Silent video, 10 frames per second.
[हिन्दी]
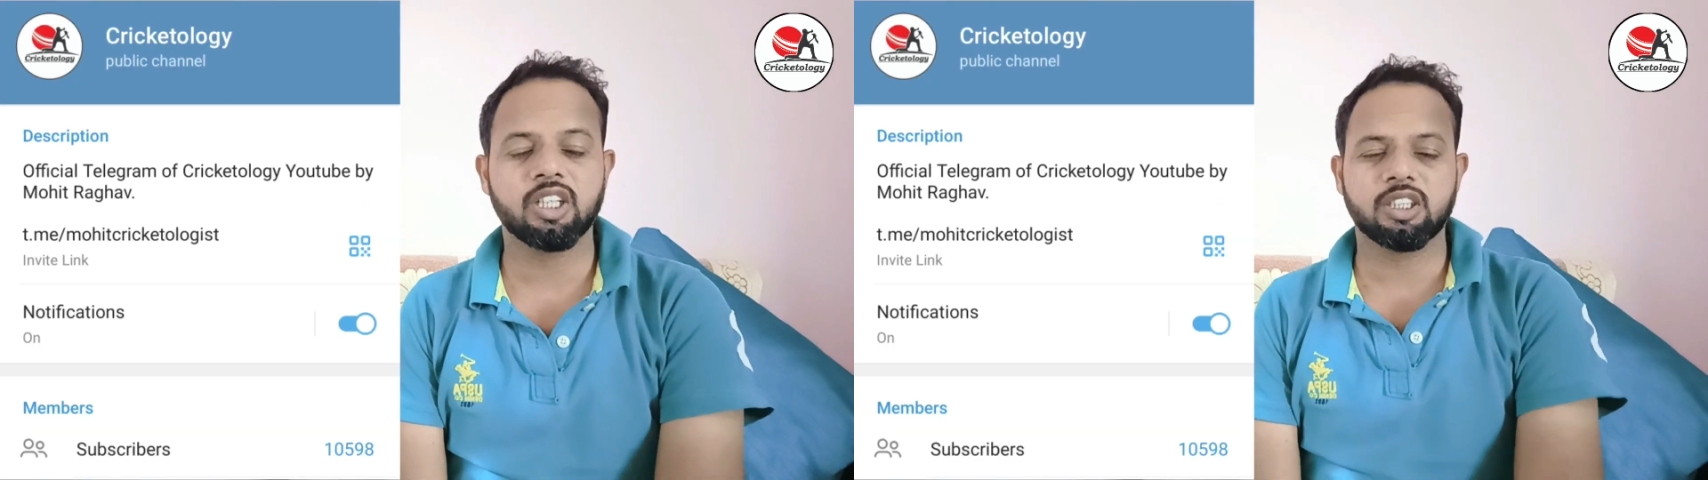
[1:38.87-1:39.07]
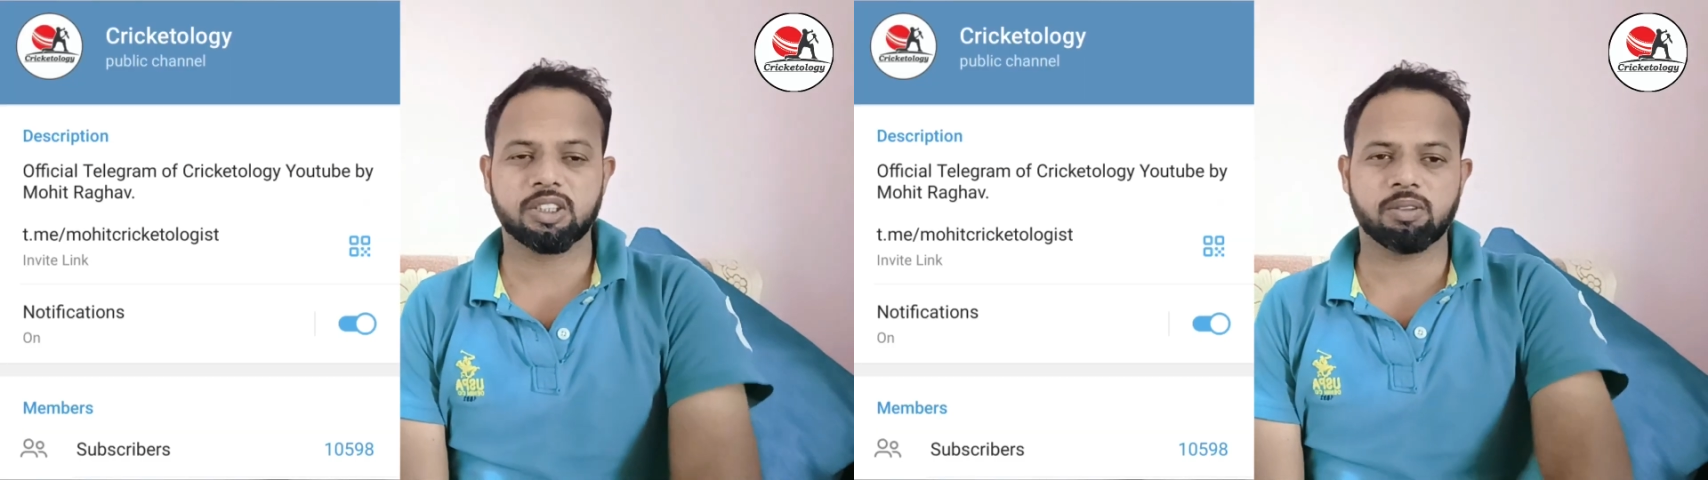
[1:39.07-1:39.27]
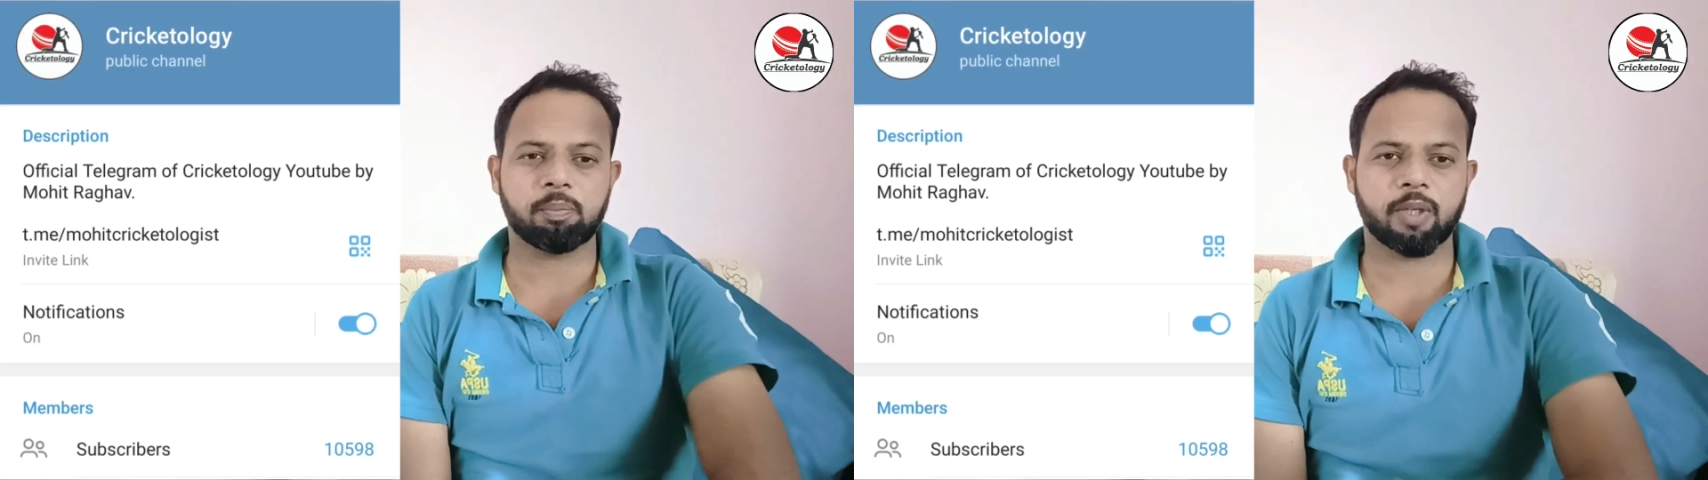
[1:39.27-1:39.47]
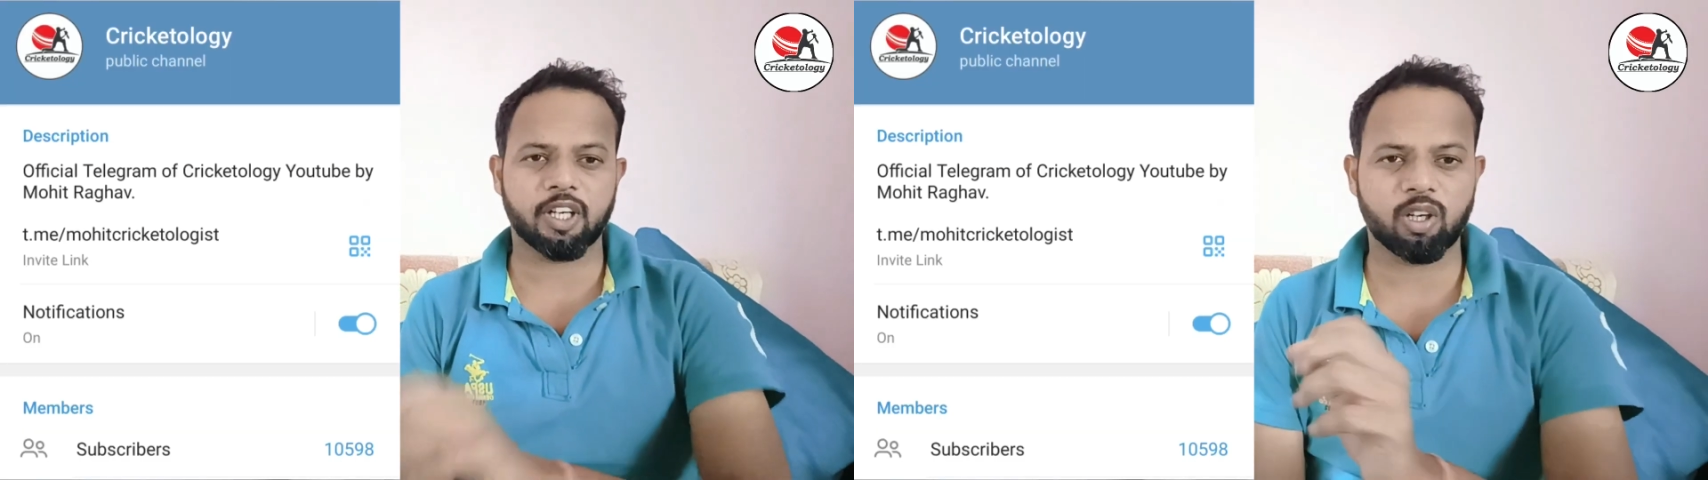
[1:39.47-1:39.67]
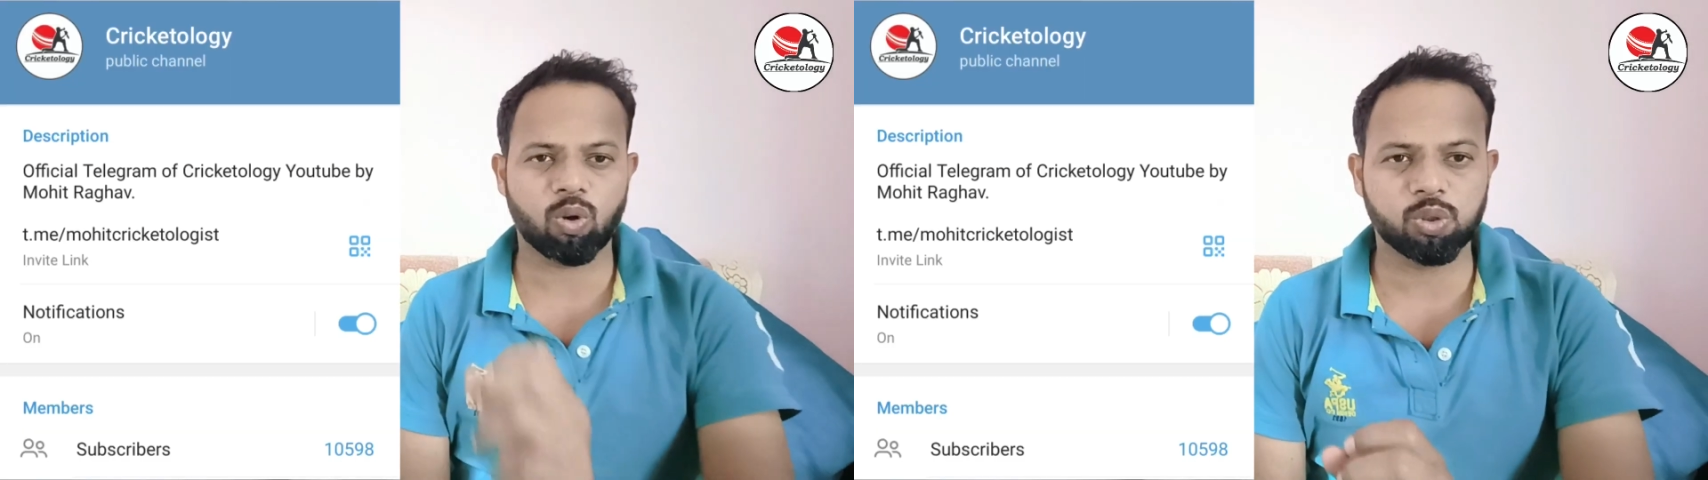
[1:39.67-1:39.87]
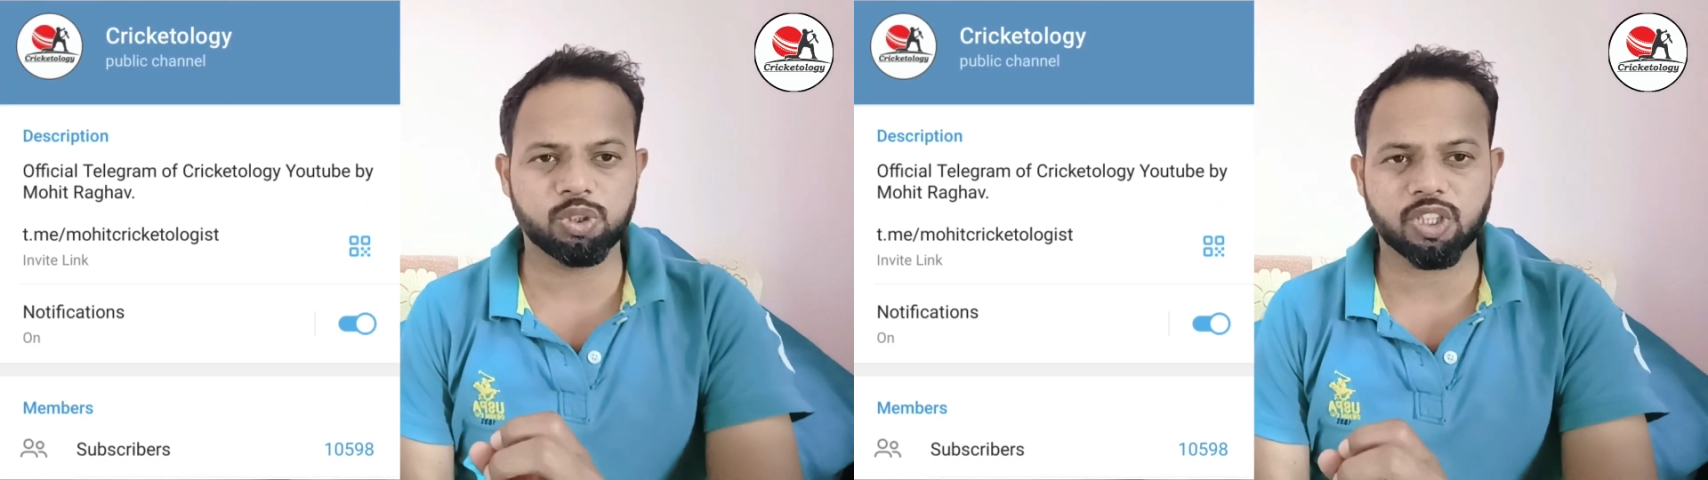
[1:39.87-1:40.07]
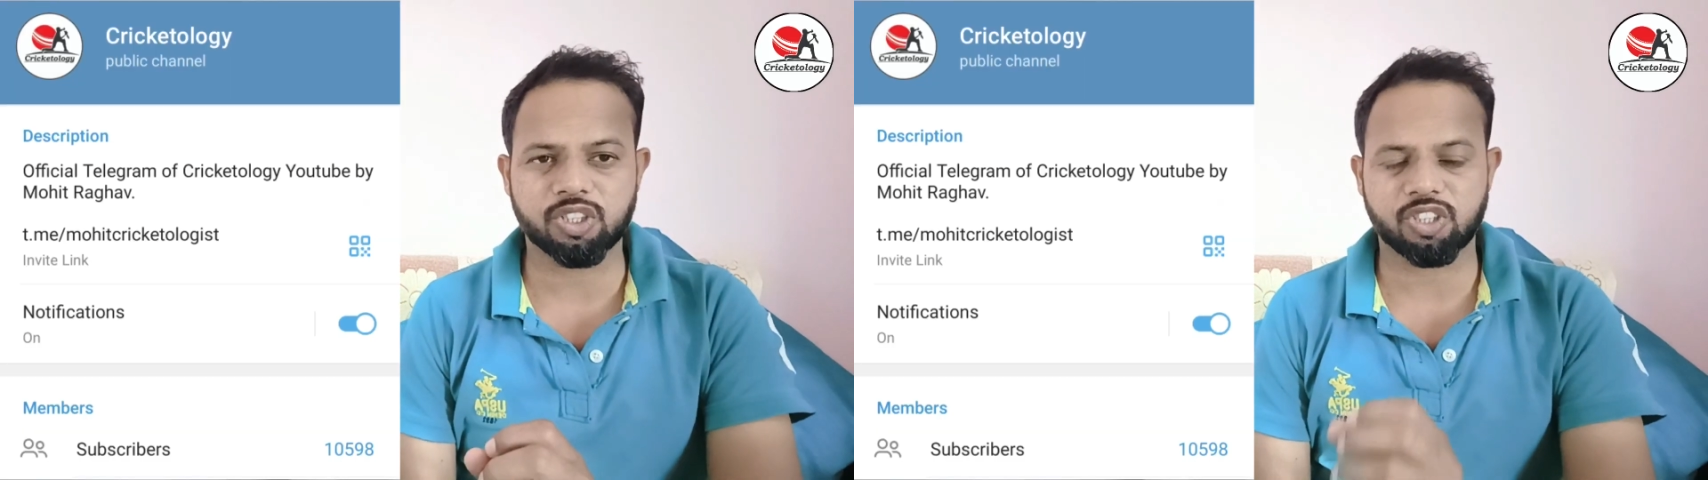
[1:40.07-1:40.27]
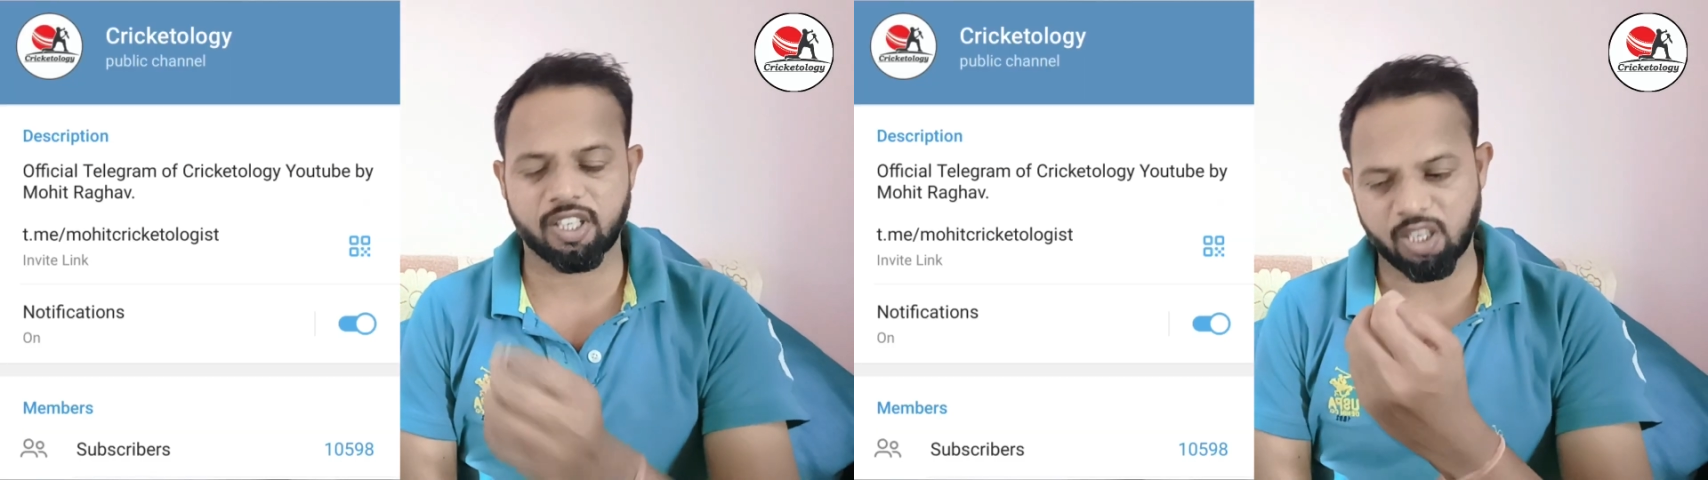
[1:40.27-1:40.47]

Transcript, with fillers: जब आप क्रिकेटोलॉजी सर्च करेंगे